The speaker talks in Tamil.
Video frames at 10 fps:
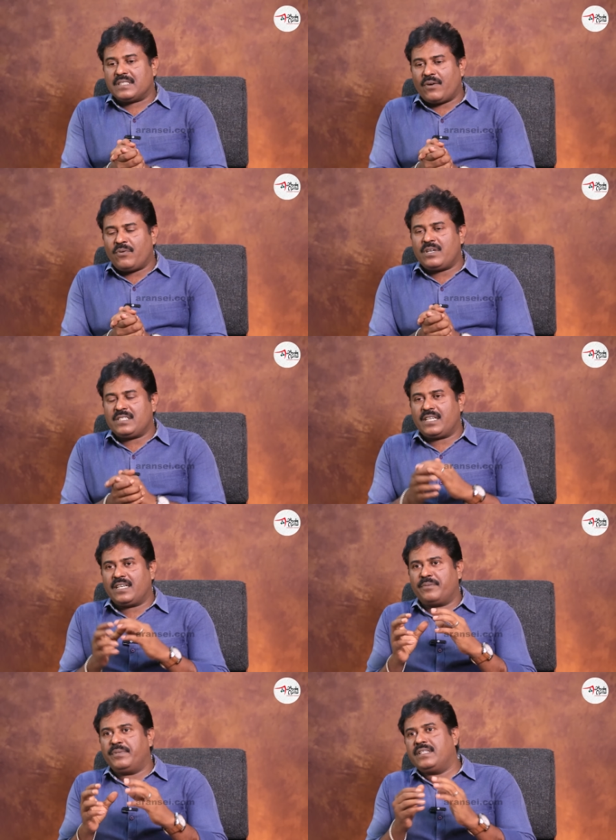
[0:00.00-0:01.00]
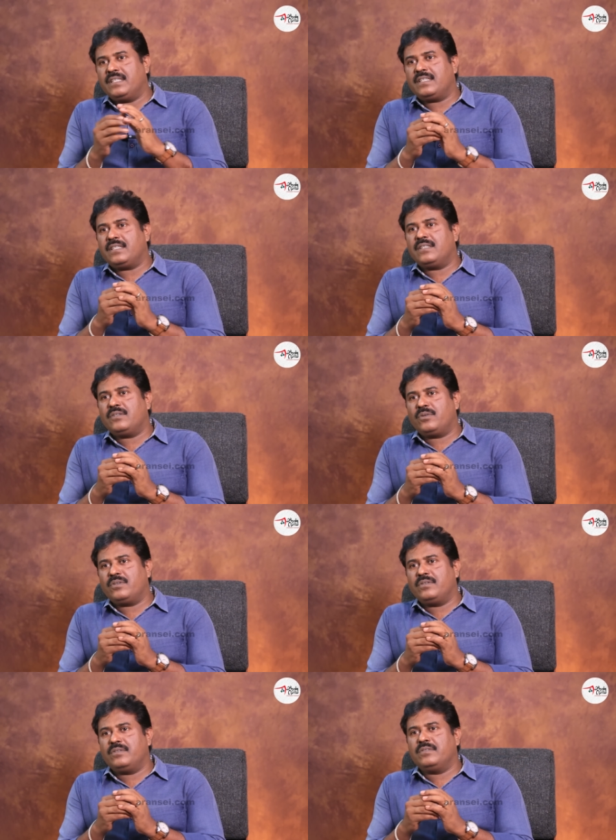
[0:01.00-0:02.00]
சவுக்கு சங்கர் மீது
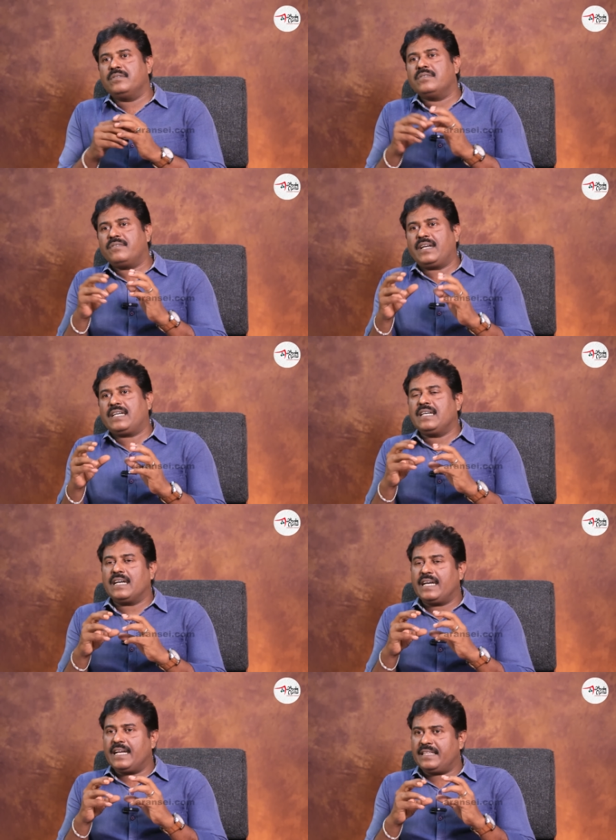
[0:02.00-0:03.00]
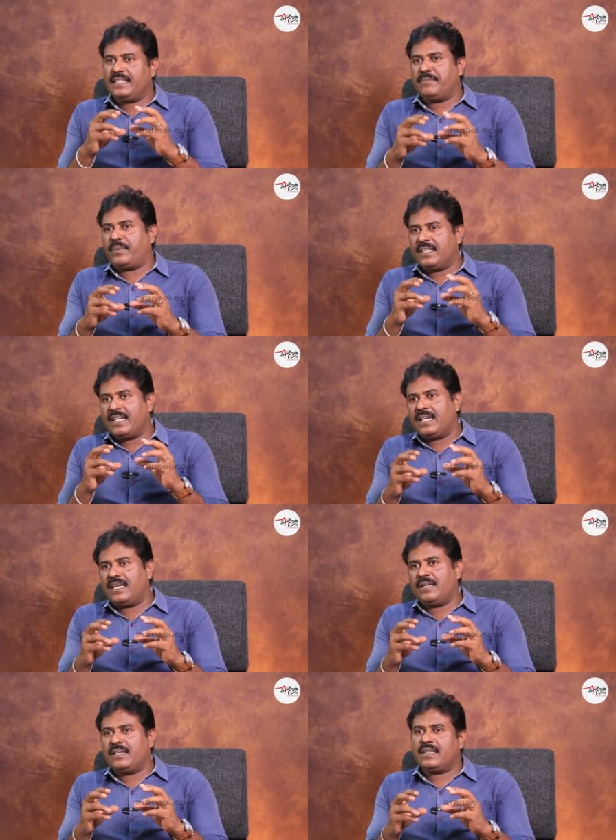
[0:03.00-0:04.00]
ஒரு வழக்கு ரெண்டாயிரத்தி
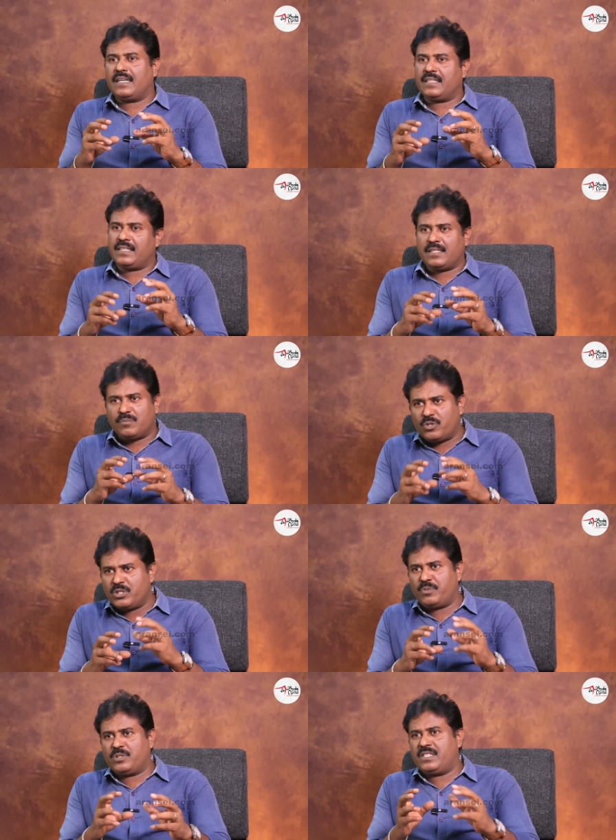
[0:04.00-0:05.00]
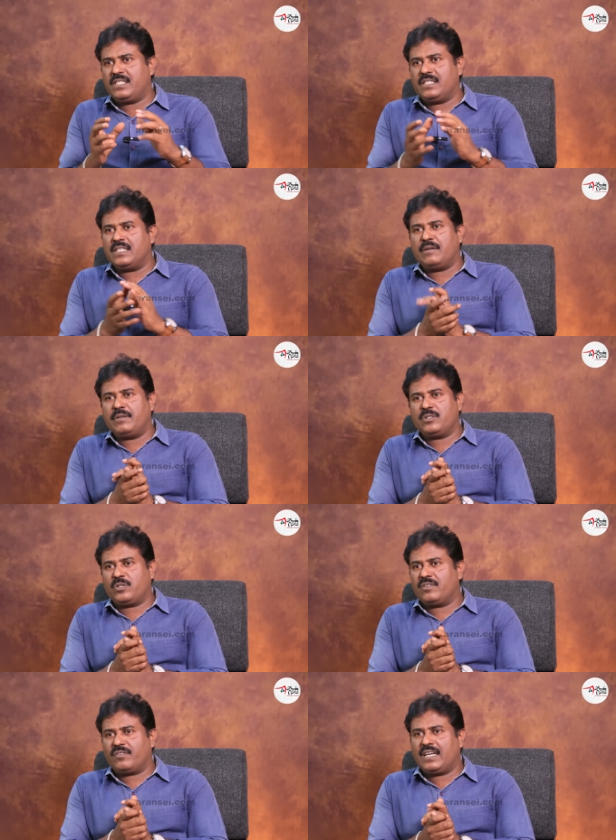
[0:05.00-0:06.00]
பதினேழுல கிட்டத்தட்ட அது முடிஞ்சு போச்சு அப்படின்னு
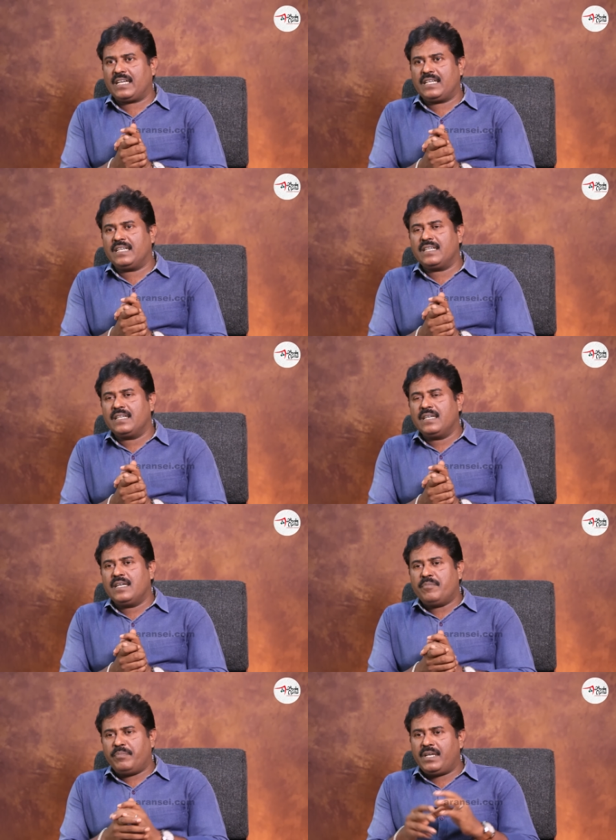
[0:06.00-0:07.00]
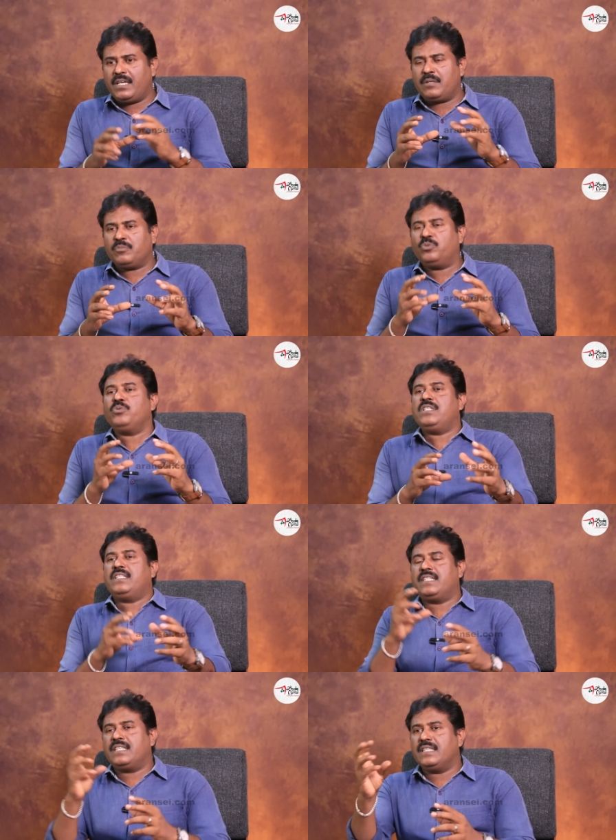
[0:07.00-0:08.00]
சொன்ன ஒரு வழக்கு மீண்டும் தூசி
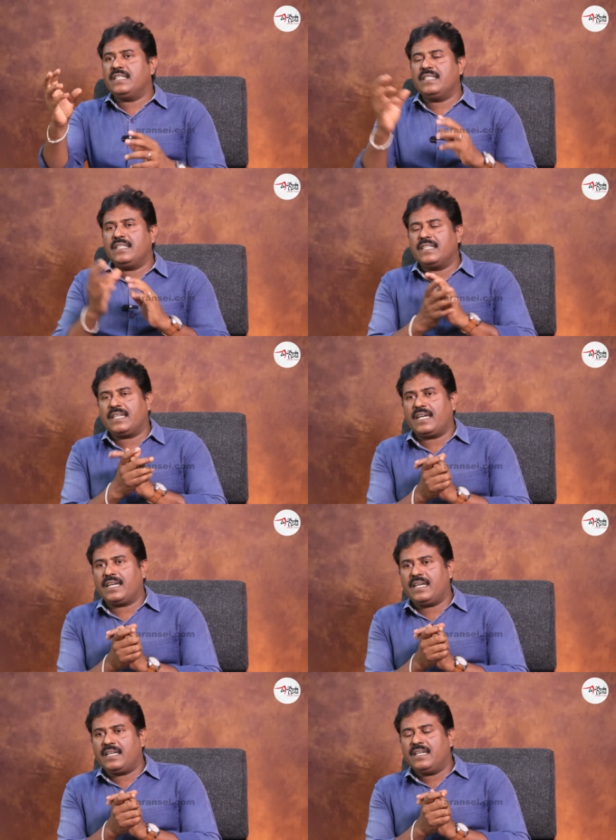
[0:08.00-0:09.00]
தட்டி எடுக்கிறாங்க